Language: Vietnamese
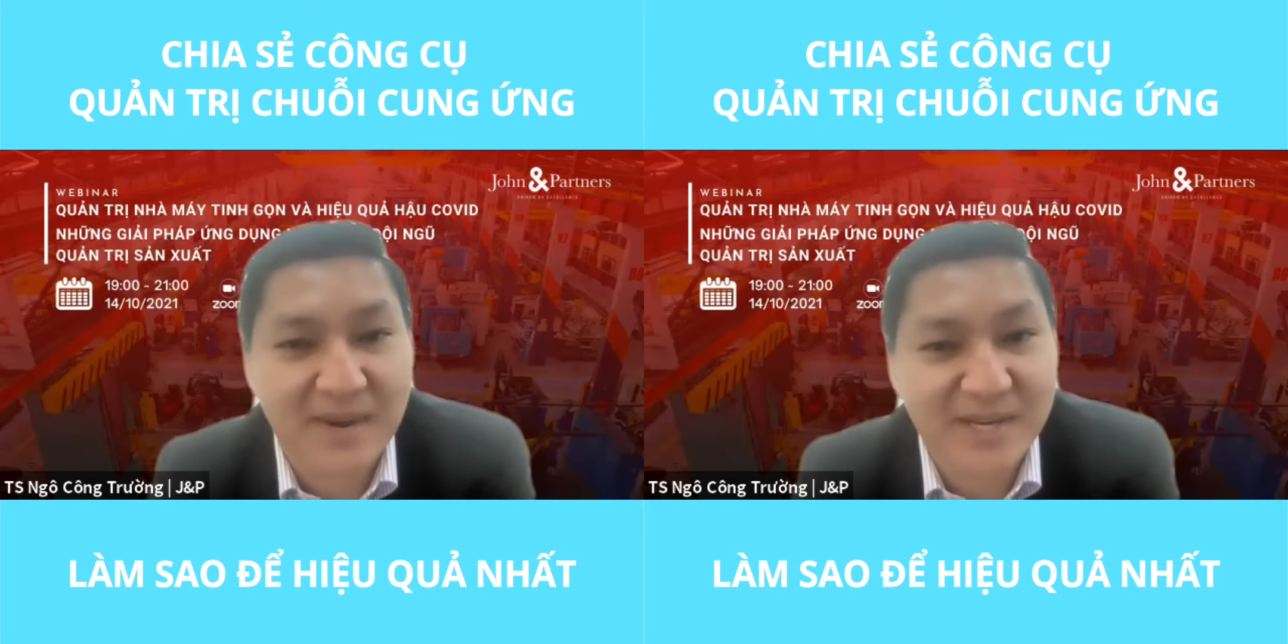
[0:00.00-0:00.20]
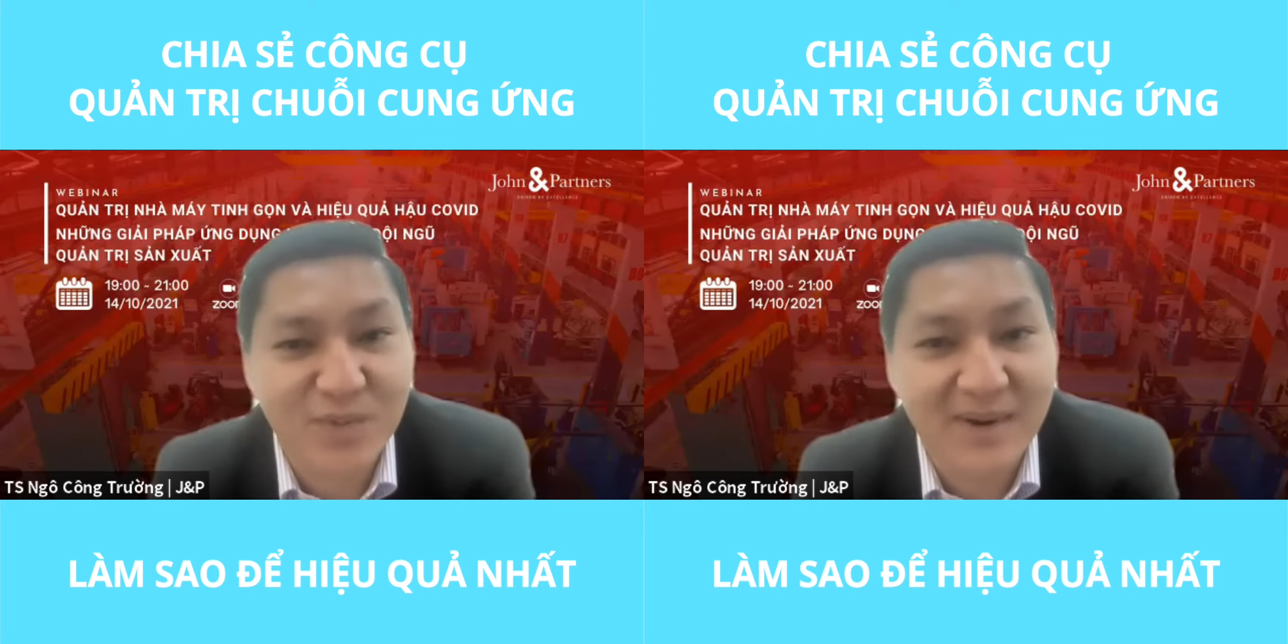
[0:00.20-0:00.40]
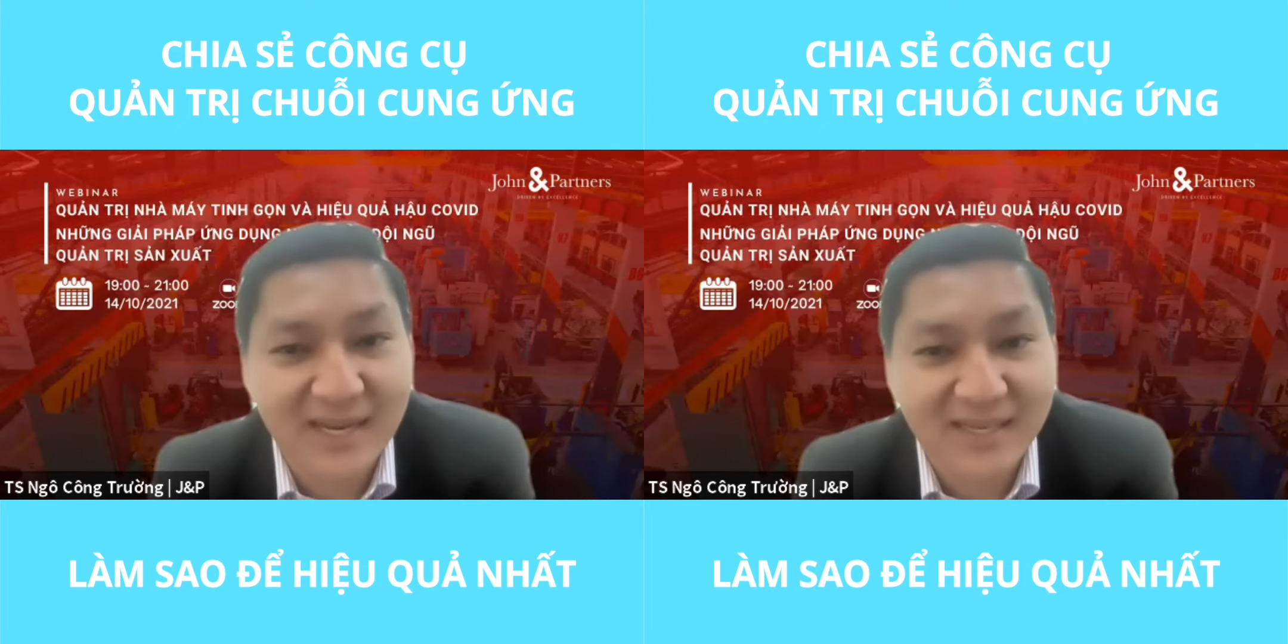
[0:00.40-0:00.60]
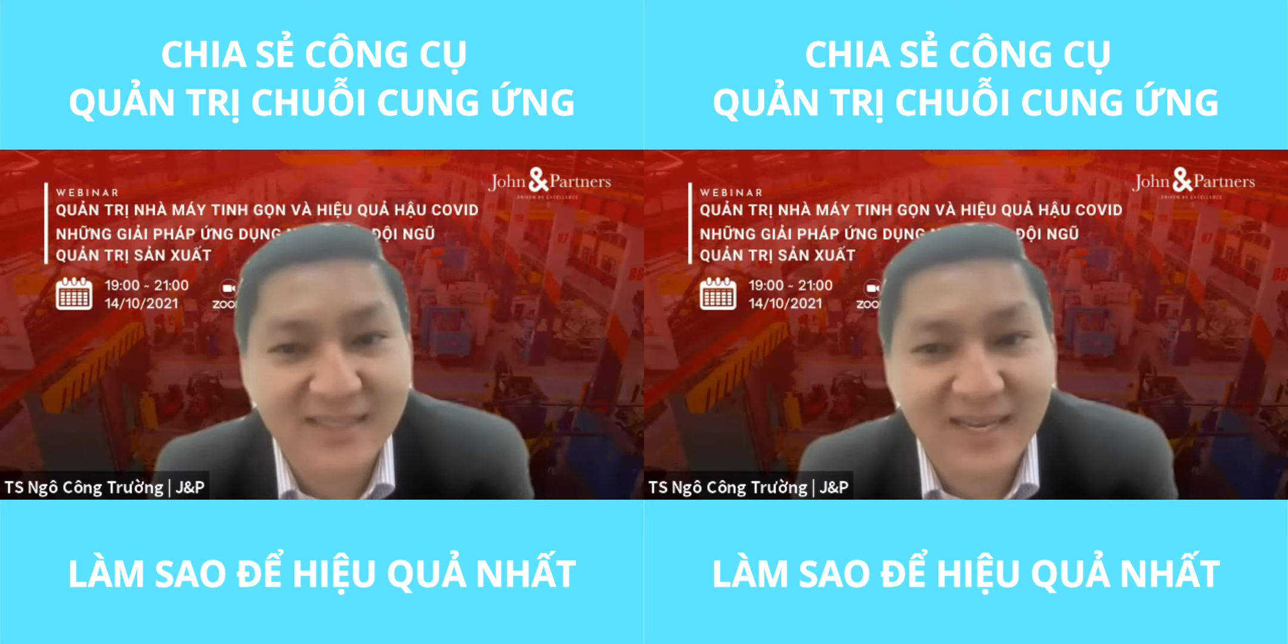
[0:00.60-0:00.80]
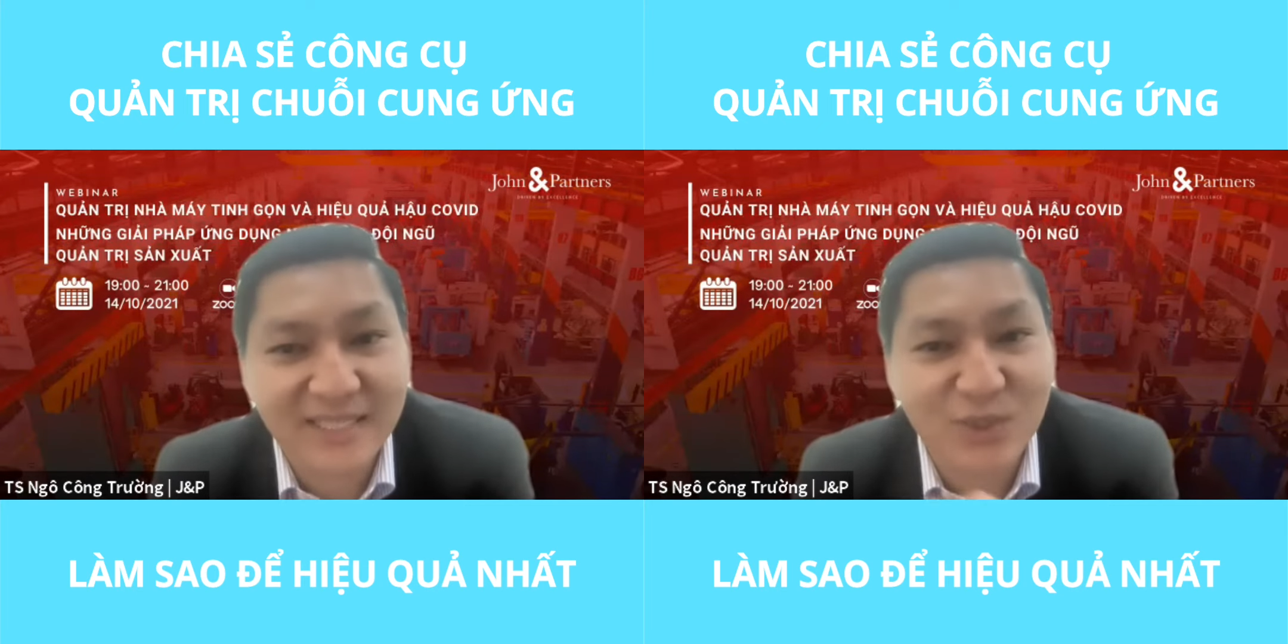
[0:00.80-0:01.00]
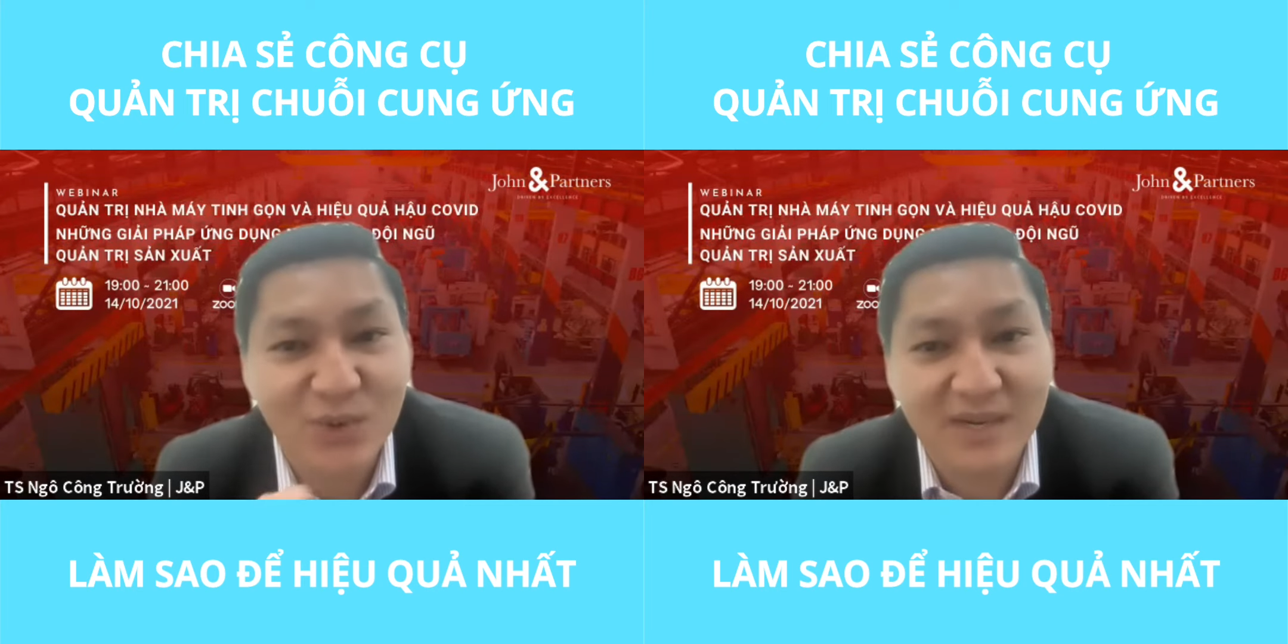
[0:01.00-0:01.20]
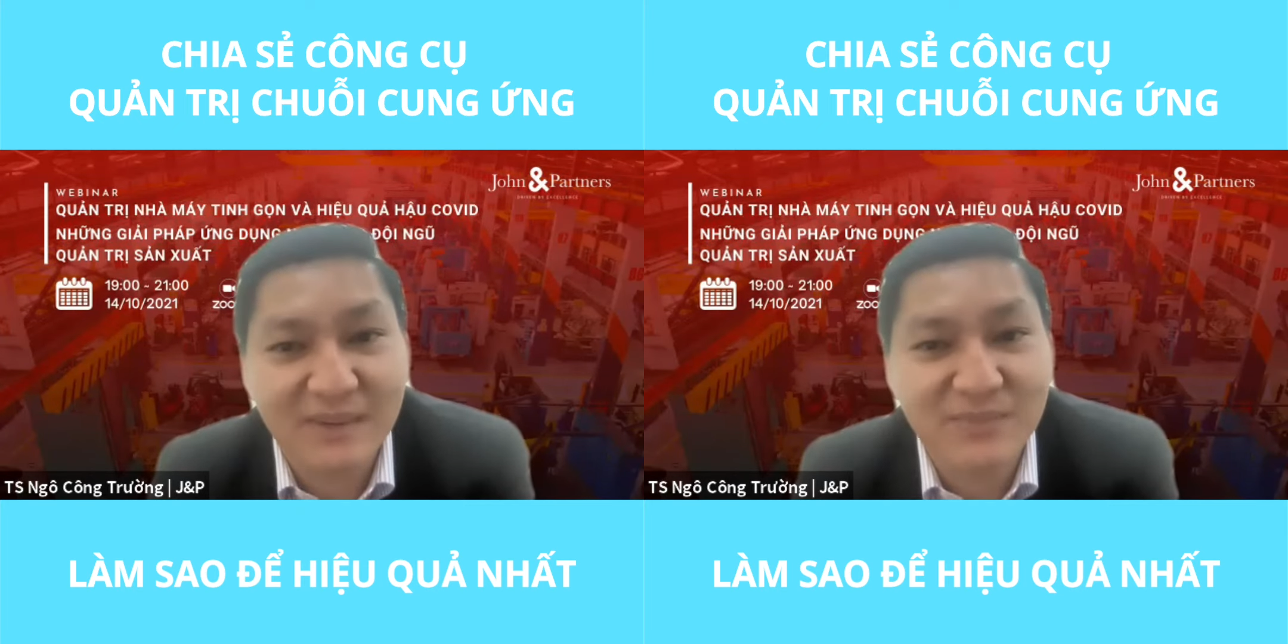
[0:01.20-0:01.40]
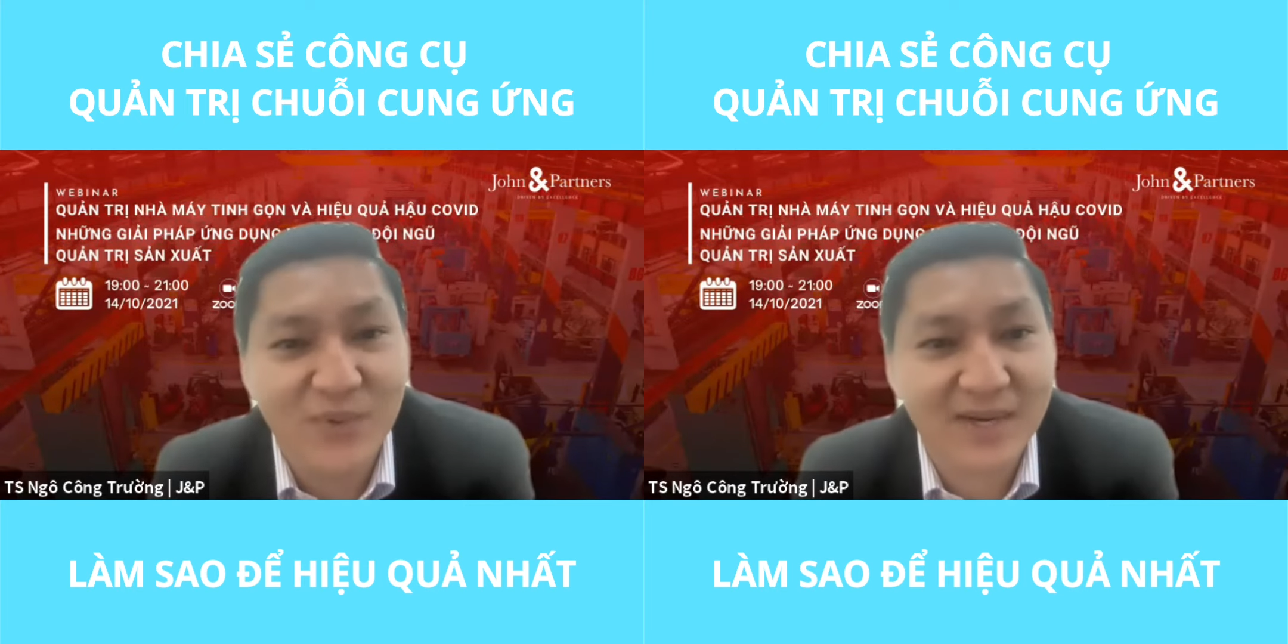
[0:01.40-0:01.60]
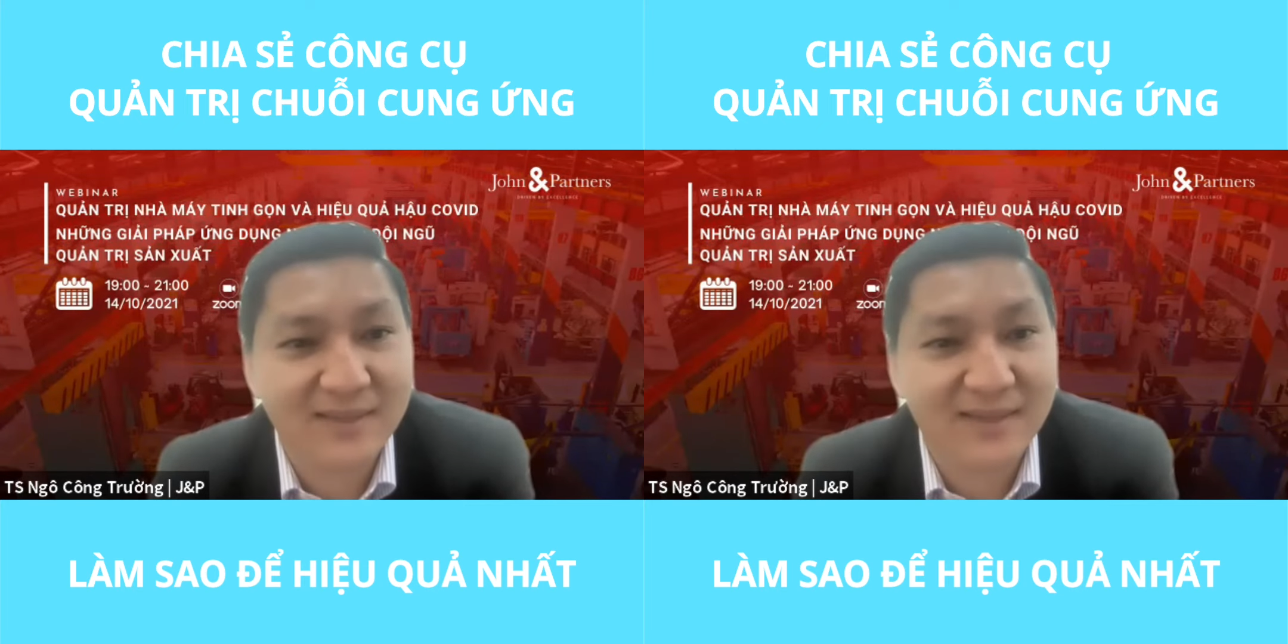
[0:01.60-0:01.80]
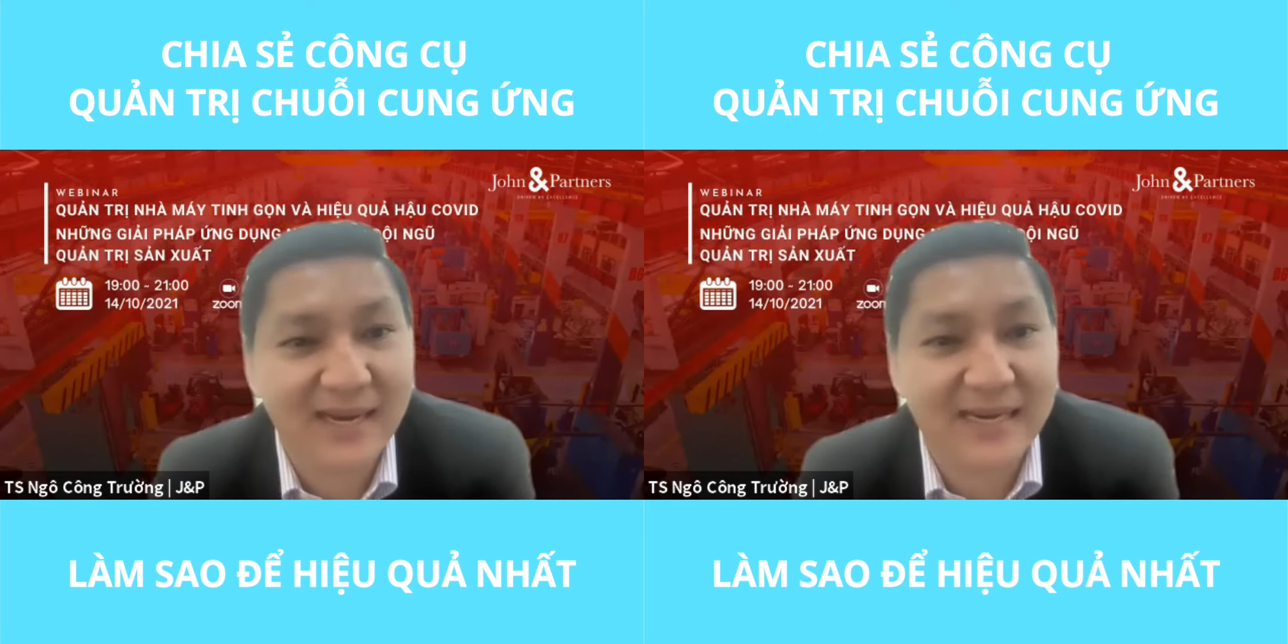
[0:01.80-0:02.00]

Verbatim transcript: mặc dù mình lớn nhưng cái số lượng mình mua